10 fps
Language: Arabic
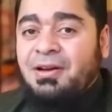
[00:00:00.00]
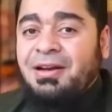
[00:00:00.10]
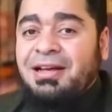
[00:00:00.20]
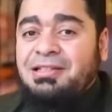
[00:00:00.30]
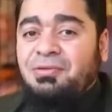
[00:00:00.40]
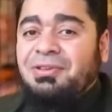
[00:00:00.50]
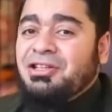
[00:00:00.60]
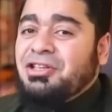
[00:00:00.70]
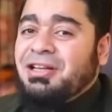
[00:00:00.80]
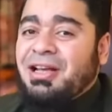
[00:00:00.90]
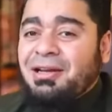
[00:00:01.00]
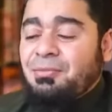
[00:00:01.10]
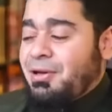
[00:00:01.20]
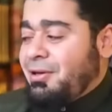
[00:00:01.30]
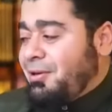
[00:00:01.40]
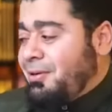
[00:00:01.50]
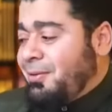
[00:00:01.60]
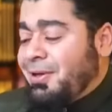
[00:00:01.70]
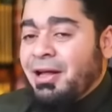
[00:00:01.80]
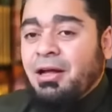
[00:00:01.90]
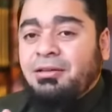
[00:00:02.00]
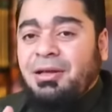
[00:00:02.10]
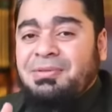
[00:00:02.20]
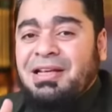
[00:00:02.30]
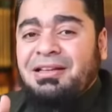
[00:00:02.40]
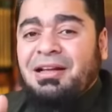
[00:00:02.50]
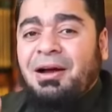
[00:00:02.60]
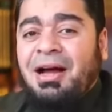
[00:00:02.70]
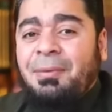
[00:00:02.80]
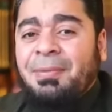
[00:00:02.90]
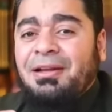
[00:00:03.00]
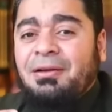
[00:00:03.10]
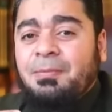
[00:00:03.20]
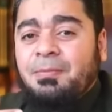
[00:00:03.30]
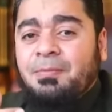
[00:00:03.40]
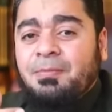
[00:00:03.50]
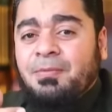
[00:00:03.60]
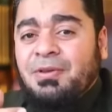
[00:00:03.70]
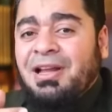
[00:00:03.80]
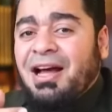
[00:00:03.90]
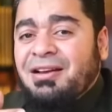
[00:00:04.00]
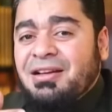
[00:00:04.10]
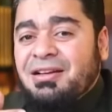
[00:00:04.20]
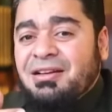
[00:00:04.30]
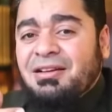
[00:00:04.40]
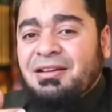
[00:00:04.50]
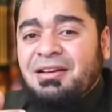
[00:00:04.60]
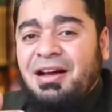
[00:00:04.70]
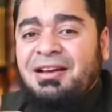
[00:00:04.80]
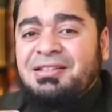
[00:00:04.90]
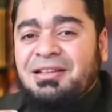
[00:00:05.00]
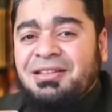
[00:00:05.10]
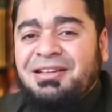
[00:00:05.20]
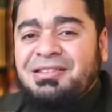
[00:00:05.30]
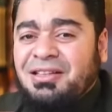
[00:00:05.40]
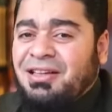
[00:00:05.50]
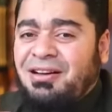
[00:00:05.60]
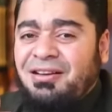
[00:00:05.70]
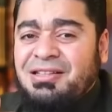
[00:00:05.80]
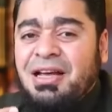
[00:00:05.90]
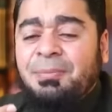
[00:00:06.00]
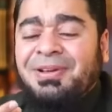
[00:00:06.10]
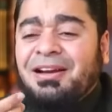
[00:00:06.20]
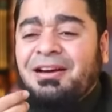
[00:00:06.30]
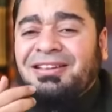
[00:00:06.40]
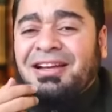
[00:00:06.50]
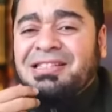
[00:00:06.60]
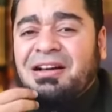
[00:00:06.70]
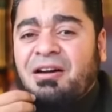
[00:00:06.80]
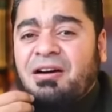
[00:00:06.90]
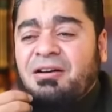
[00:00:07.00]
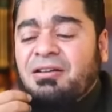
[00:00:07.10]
انا اسف انت تشيلني يعني من طيب سيد أه... إيه، مو صديق لا مو صديق انا صديق صديق خلاص مين اللي قتل لا